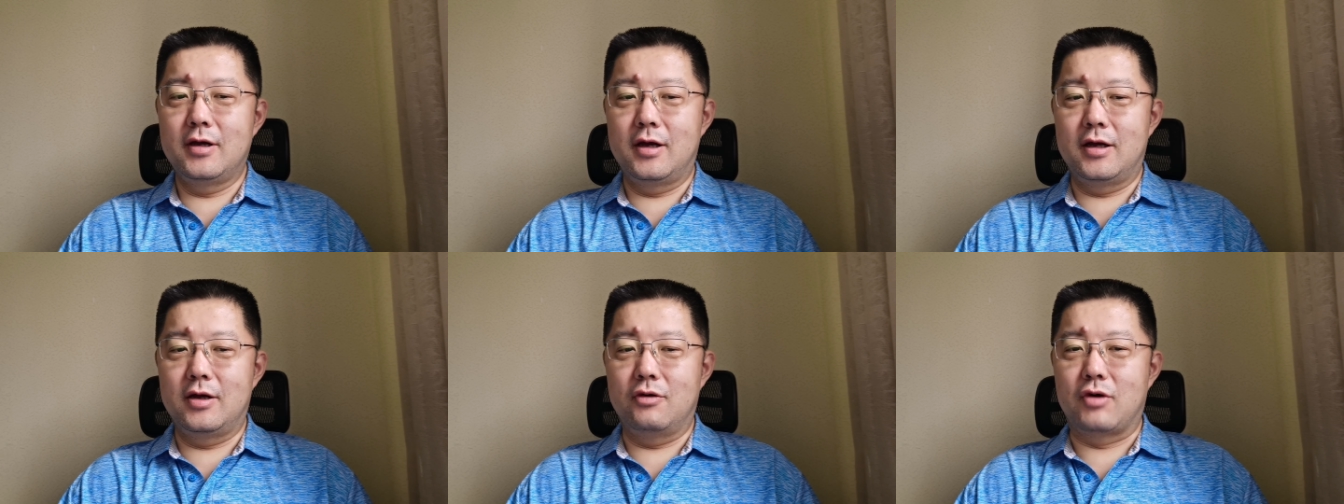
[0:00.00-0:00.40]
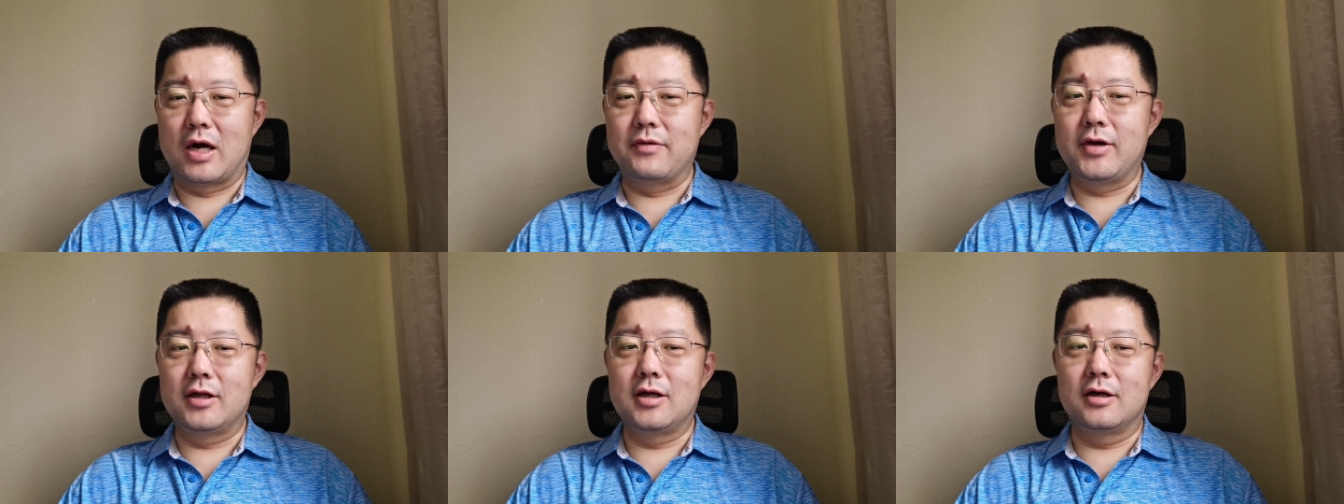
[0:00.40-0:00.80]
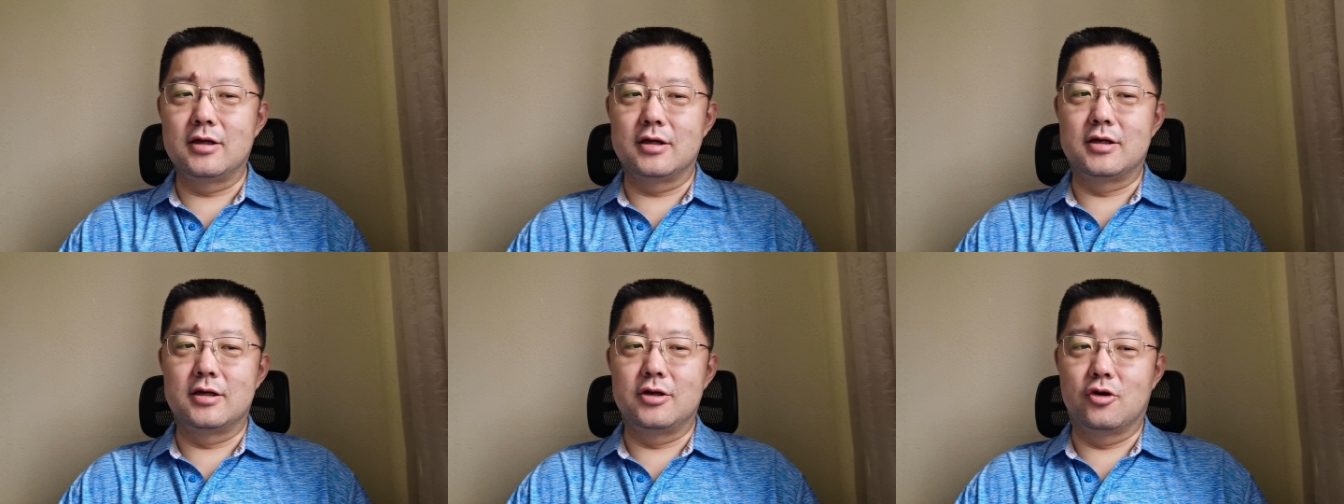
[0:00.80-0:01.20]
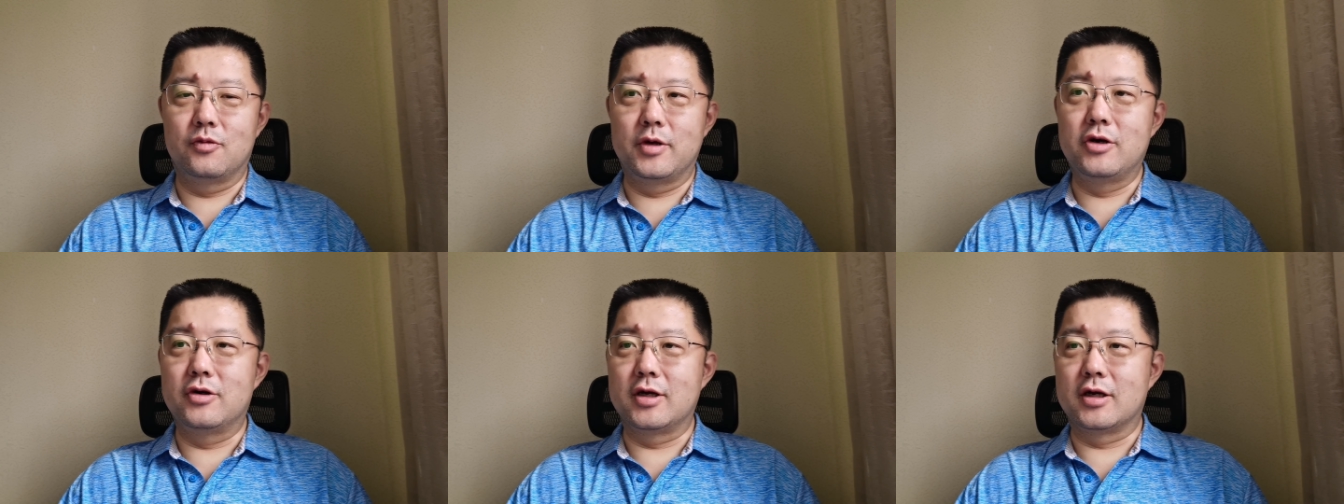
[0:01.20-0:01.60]
呃，华为到底是有
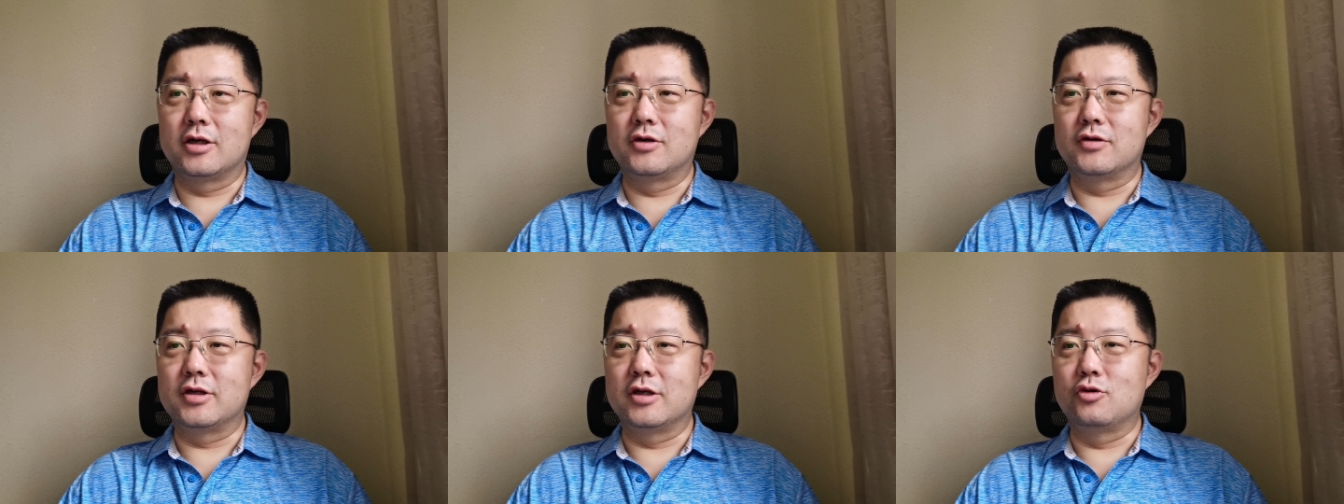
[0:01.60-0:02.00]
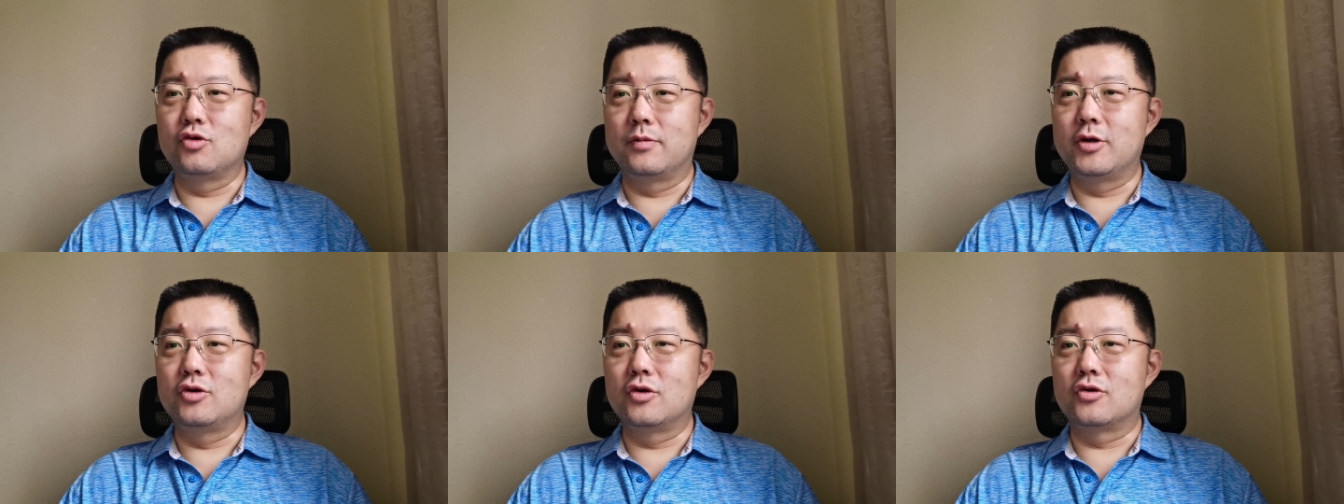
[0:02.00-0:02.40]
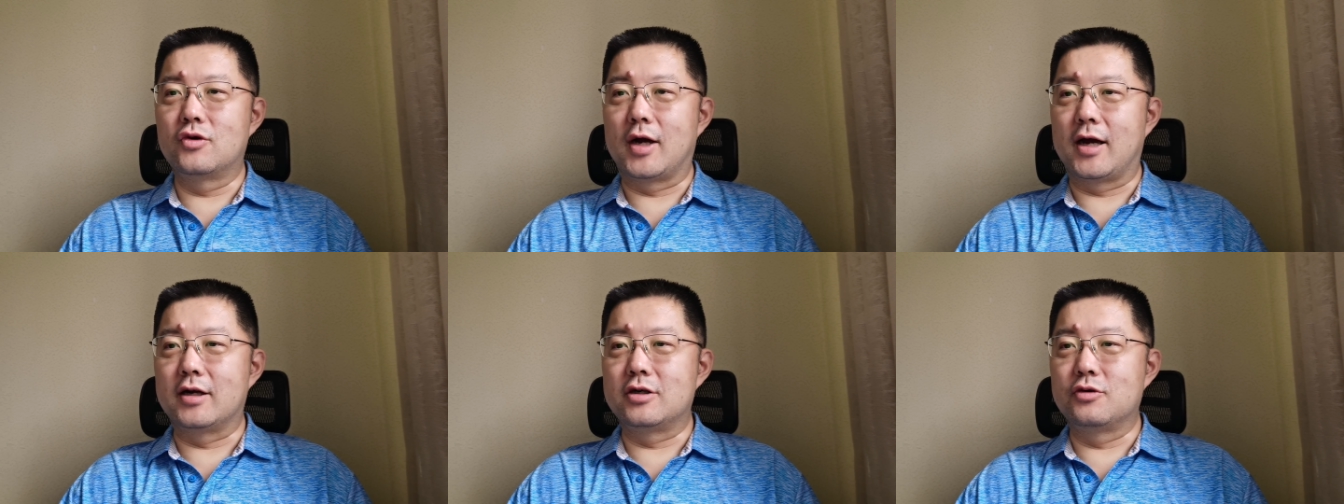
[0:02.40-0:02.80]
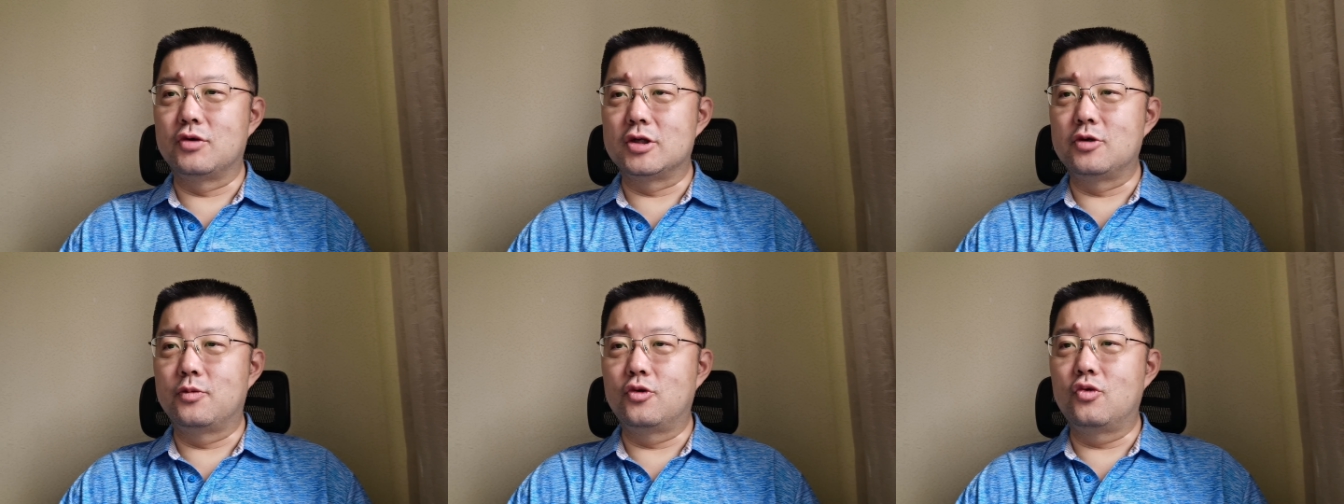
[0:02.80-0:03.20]
没有这个手机做没做出来，是
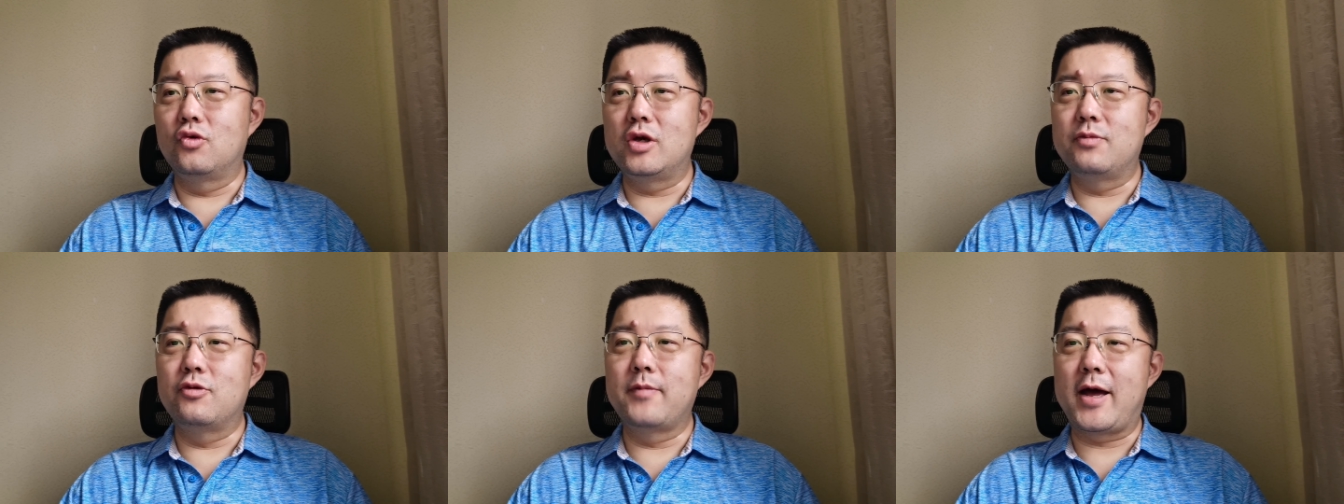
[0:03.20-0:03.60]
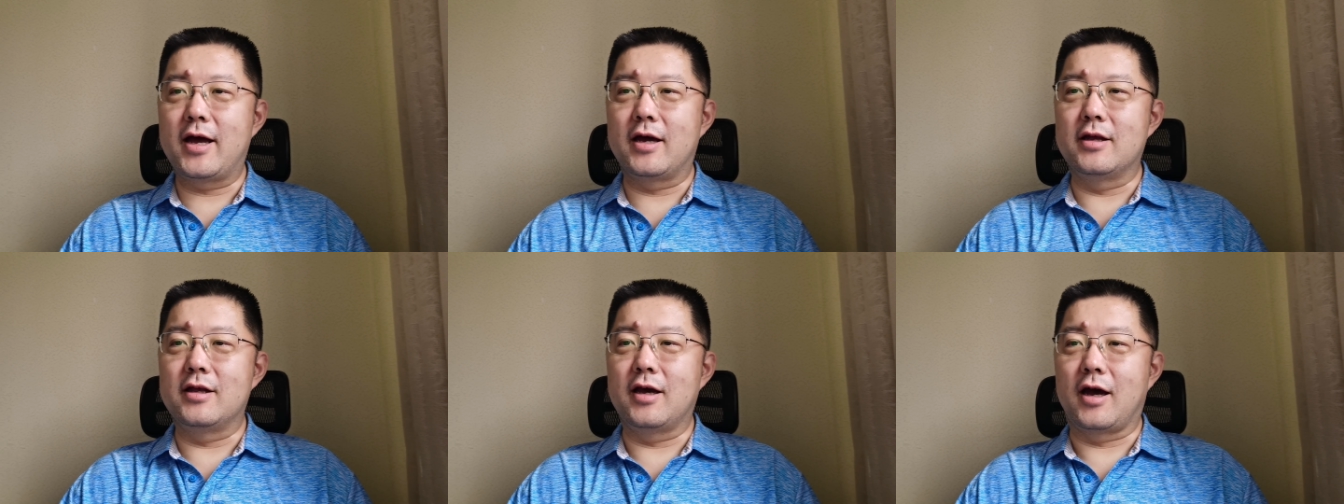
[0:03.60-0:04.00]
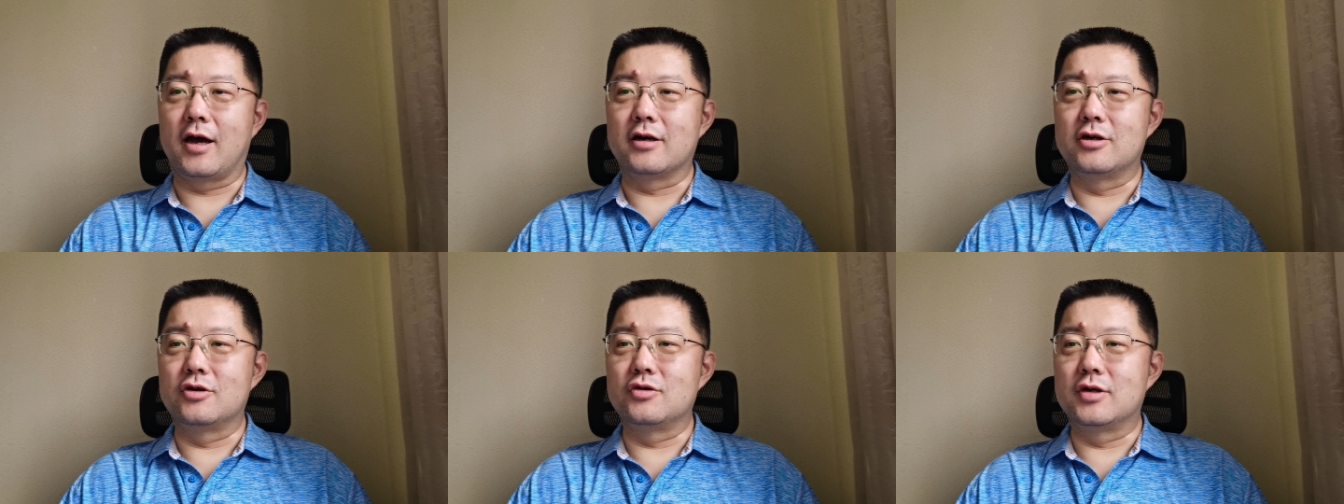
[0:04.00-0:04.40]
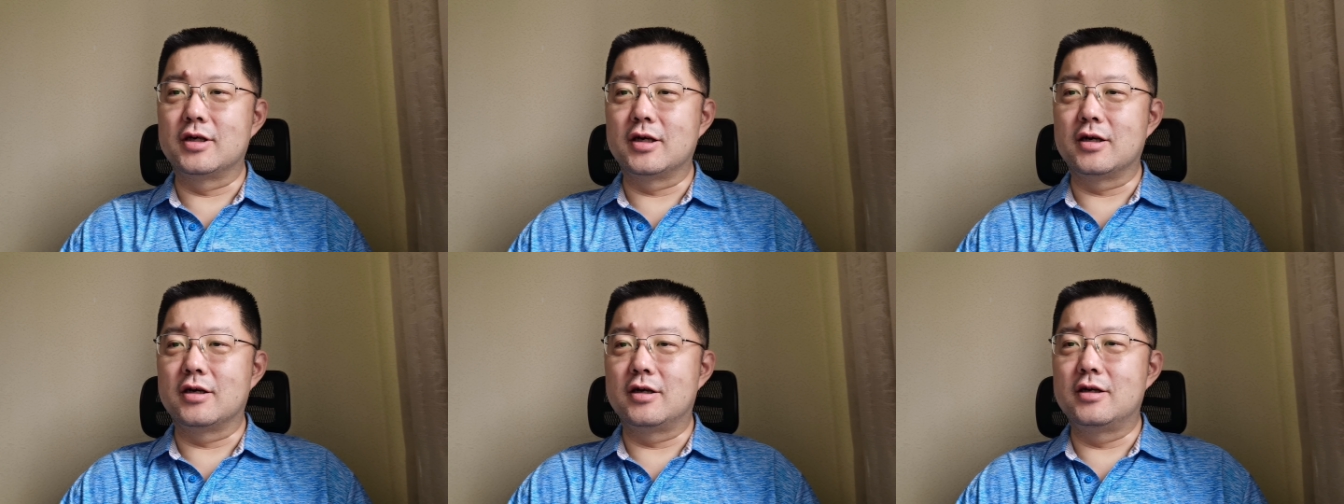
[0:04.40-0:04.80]
我就故意不卖给你，还是说
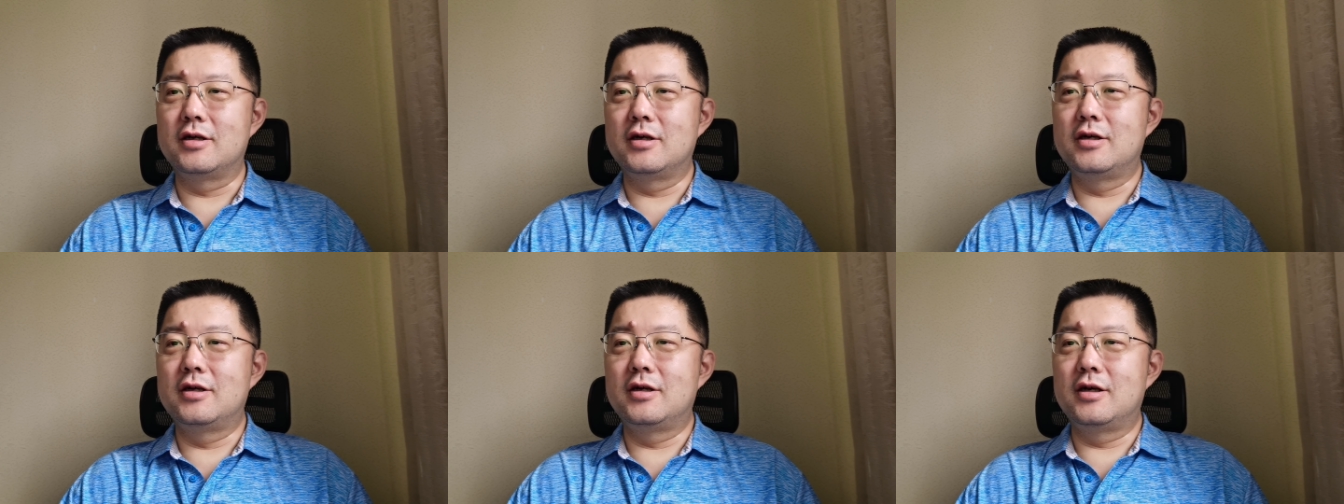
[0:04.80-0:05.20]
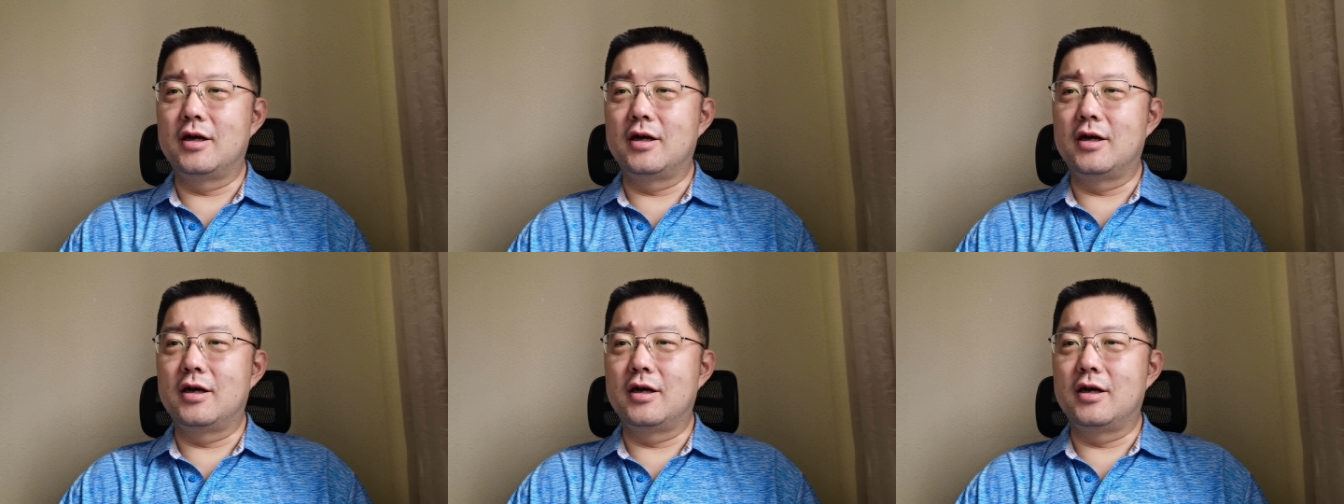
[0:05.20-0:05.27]
这个